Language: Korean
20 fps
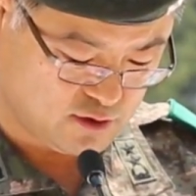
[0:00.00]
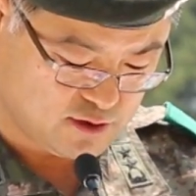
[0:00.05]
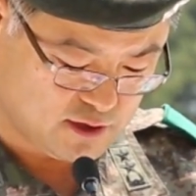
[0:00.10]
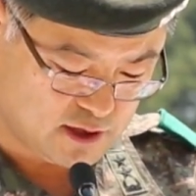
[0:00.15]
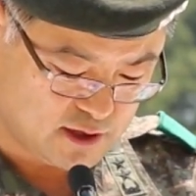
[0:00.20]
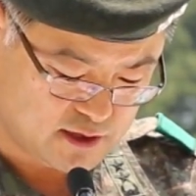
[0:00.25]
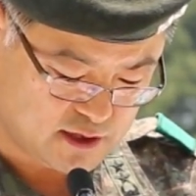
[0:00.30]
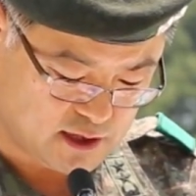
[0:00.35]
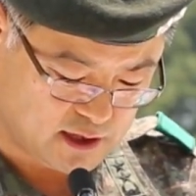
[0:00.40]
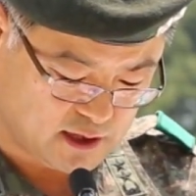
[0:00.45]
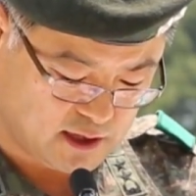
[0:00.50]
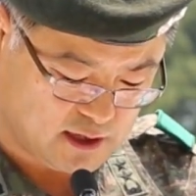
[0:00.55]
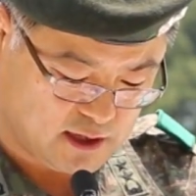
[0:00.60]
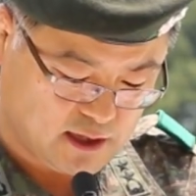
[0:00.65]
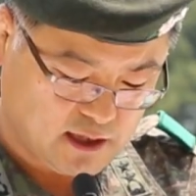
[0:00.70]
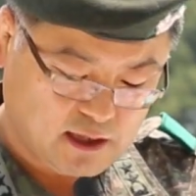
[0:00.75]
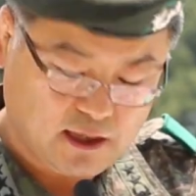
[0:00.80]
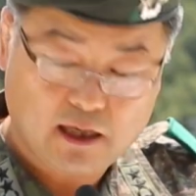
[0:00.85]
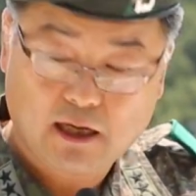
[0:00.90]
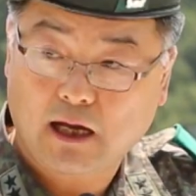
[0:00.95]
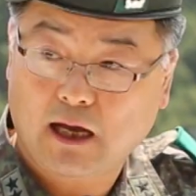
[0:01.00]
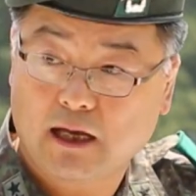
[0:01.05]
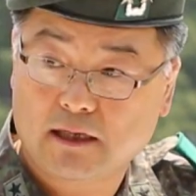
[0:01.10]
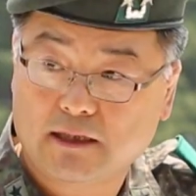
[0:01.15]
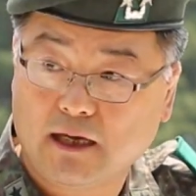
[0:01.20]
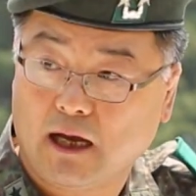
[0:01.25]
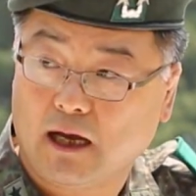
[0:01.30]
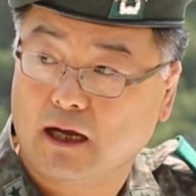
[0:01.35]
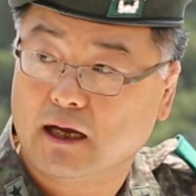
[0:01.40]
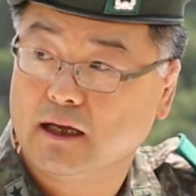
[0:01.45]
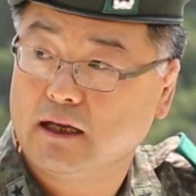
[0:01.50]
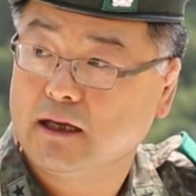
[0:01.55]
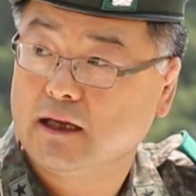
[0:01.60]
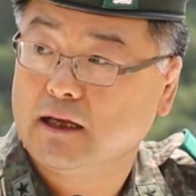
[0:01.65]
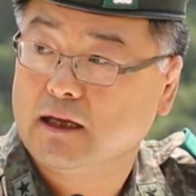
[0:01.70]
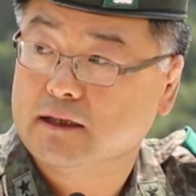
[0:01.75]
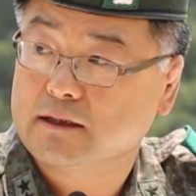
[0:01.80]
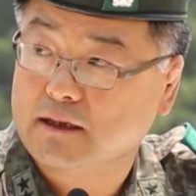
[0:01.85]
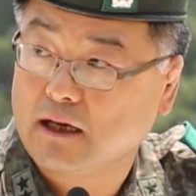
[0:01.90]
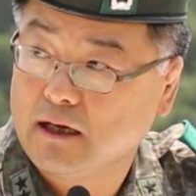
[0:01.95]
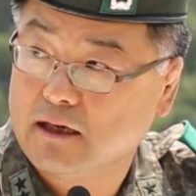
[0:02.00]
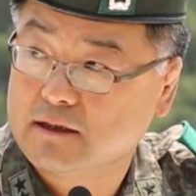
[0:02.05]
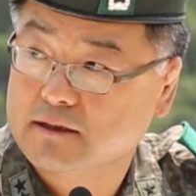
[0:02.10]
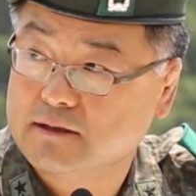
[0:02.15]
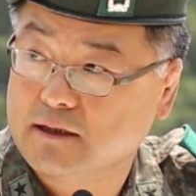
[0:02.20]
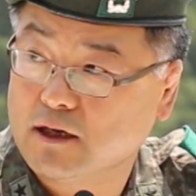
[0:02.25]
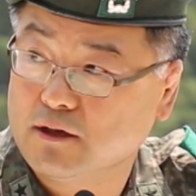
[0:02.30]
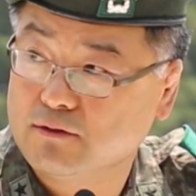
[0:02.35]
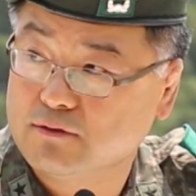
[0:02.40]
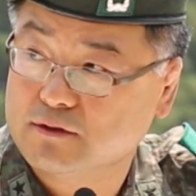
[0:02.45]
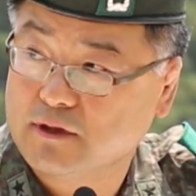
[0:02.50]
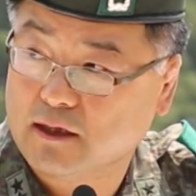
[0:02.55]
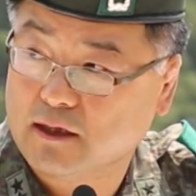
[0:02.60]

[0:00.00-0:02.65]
전쟁 시 가장 잘 싸운